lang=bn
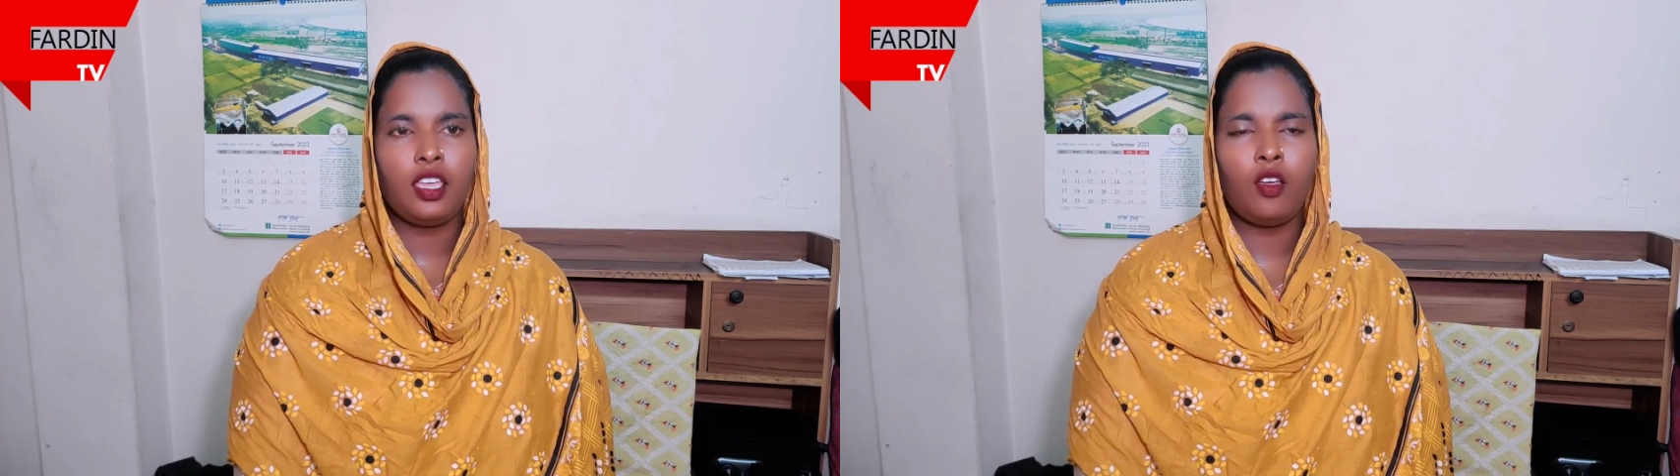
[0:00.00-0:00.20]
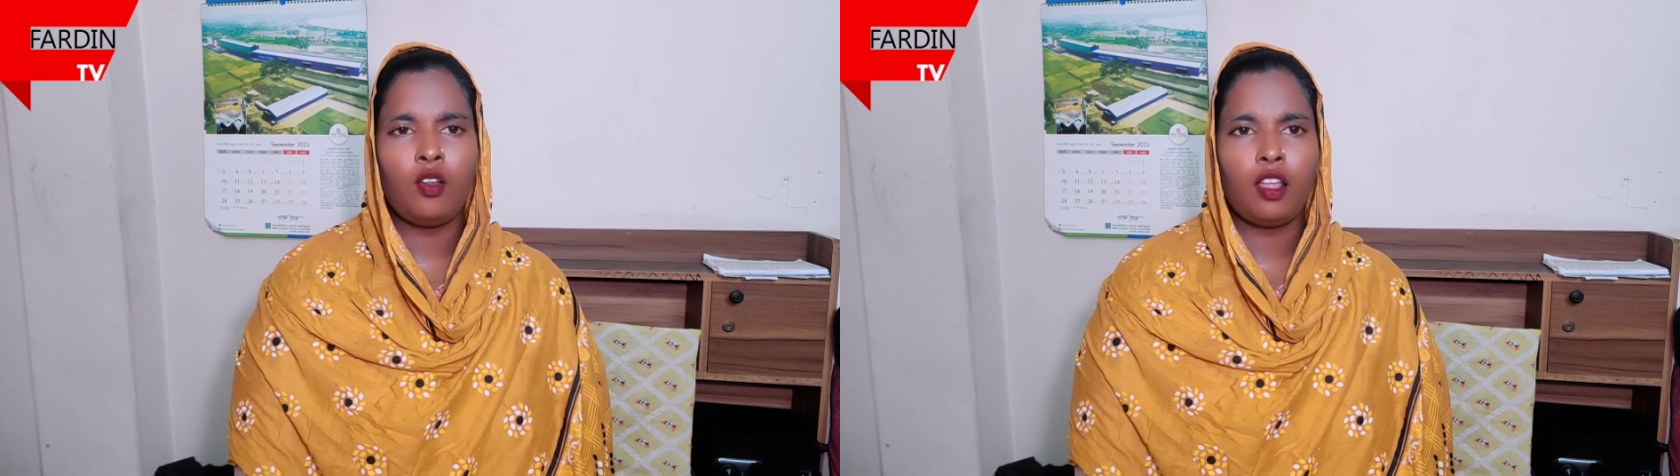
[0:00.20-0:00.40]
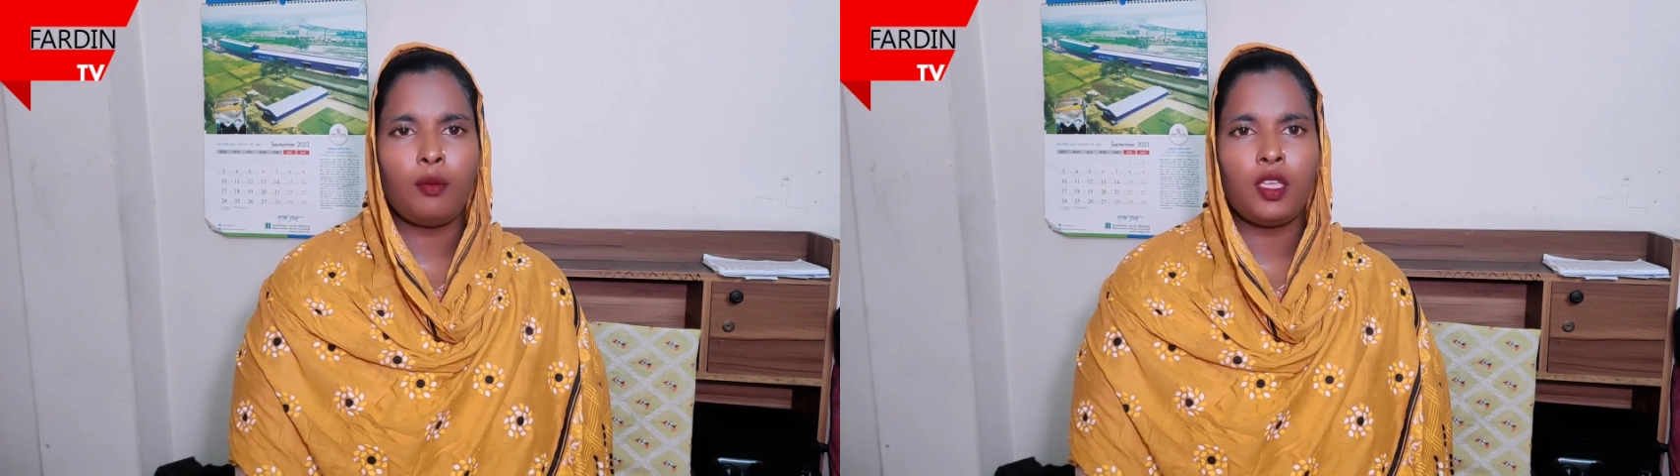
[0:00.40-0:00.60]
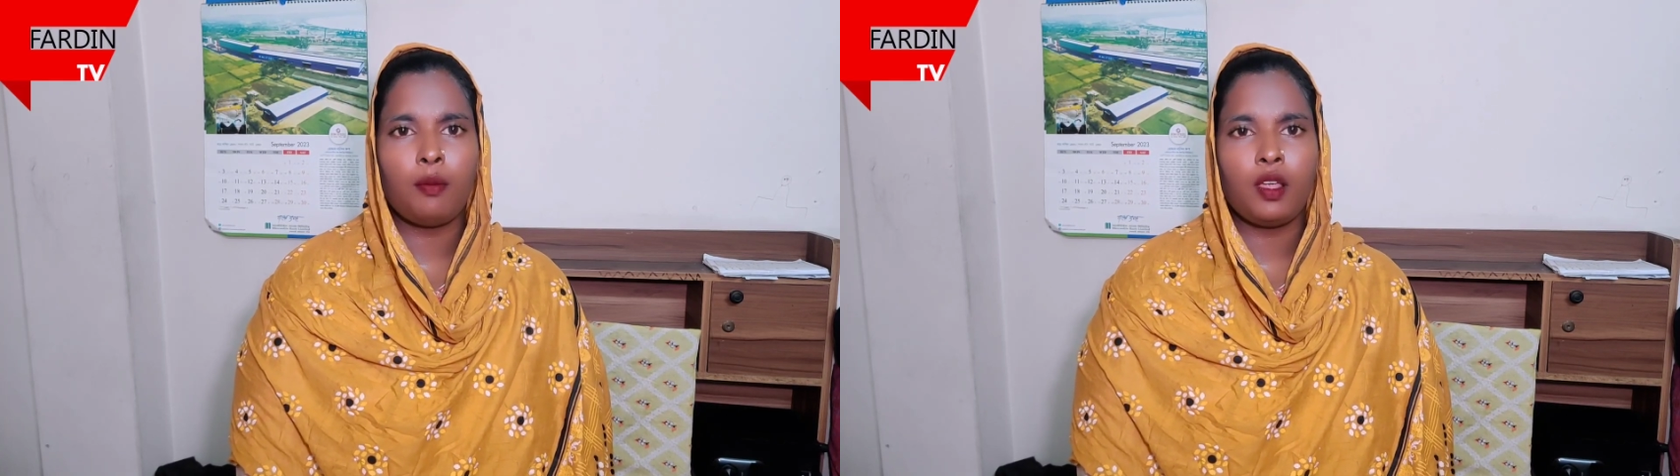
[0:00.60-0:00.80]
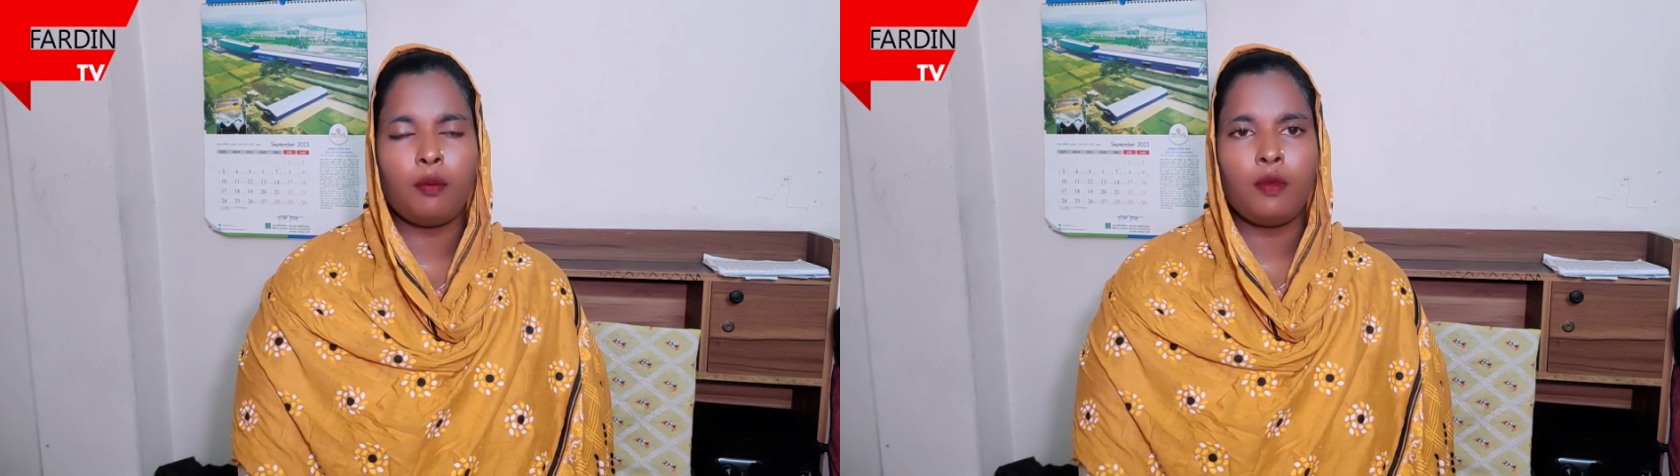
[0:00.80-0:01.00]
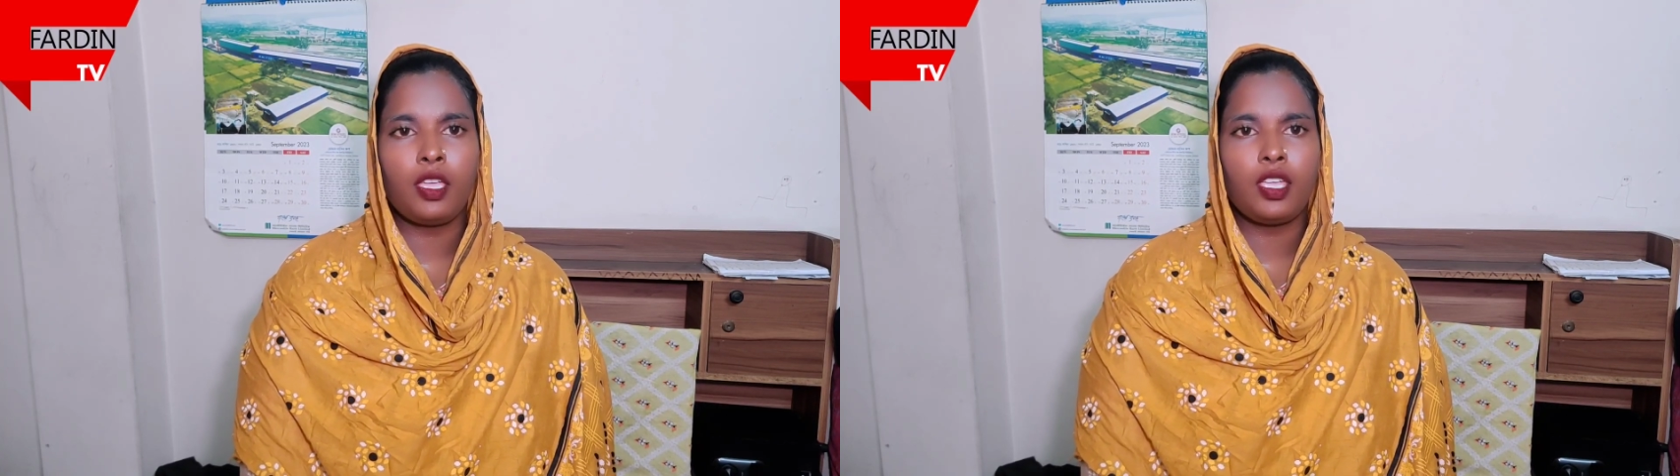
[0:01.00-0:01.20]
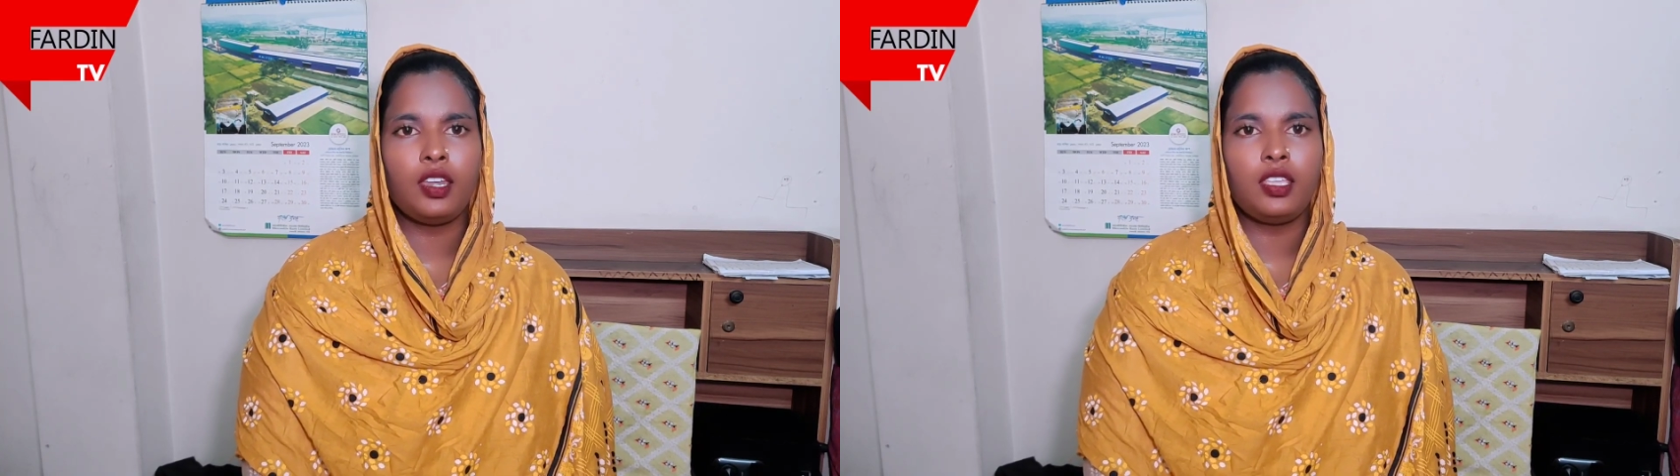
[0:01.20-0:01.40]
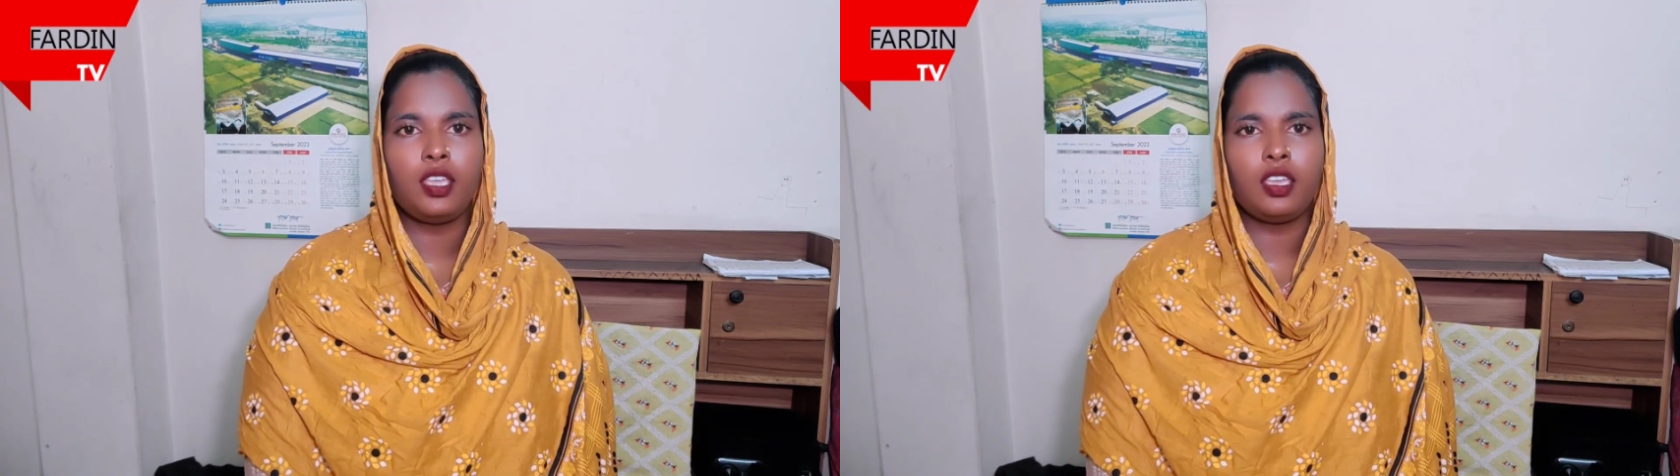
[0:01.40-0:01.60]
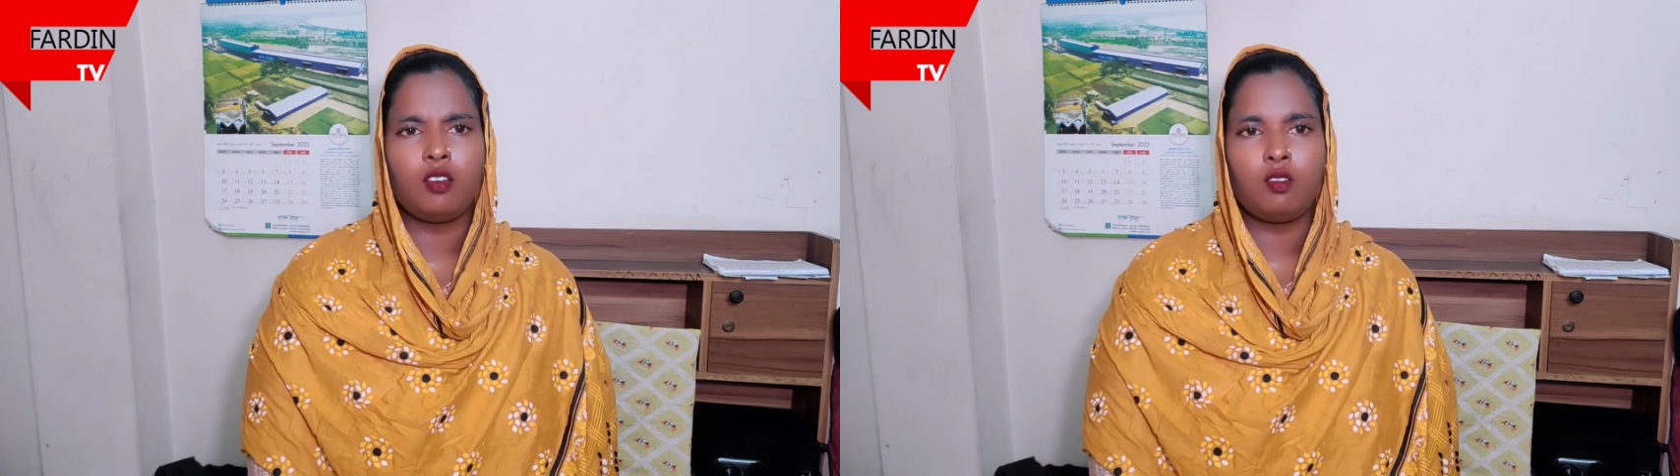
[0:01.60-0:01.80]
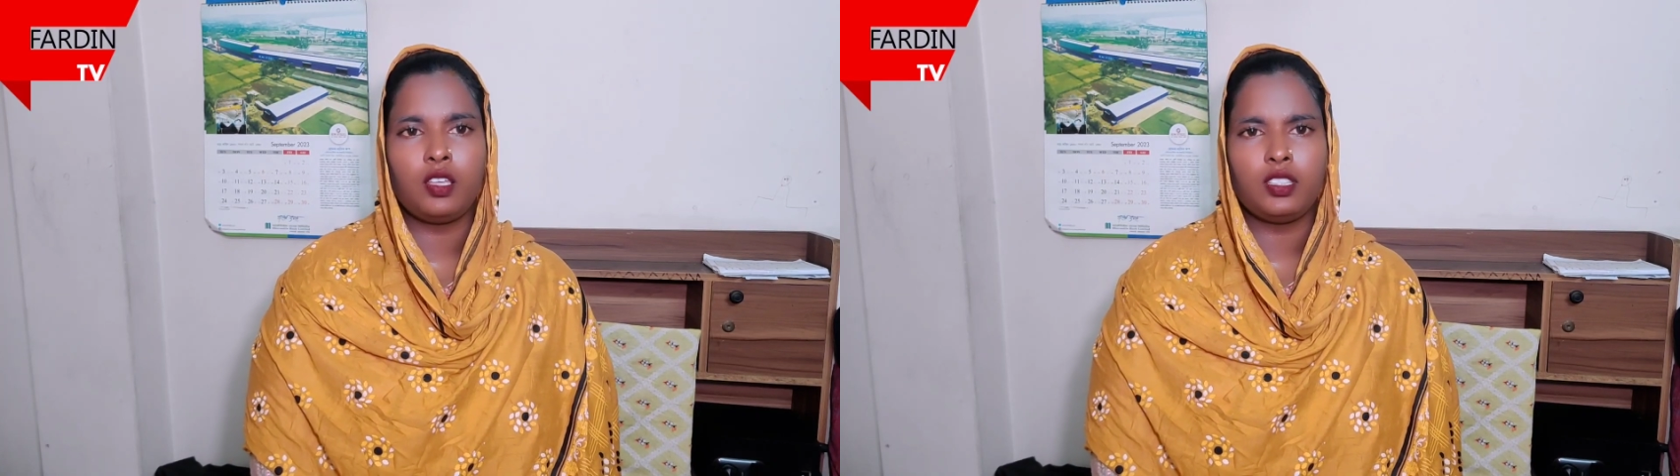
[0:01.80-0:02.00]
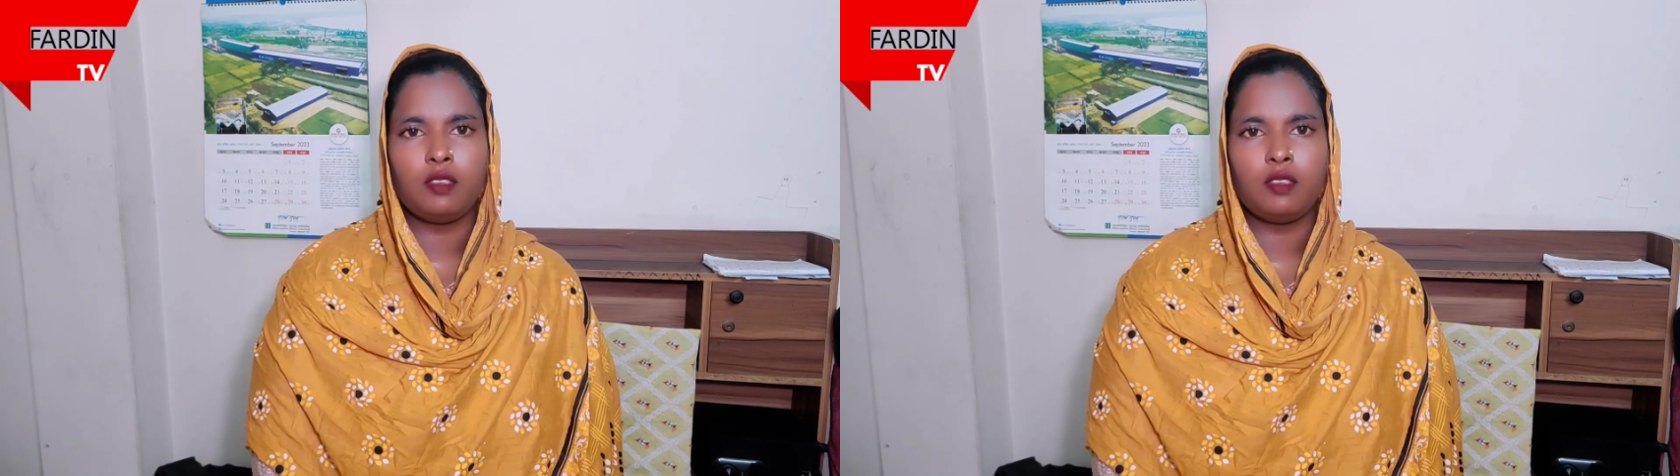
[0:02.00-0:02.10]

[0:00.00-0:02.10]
এখন আমি আমার মেয়েকে নিয়ে এখন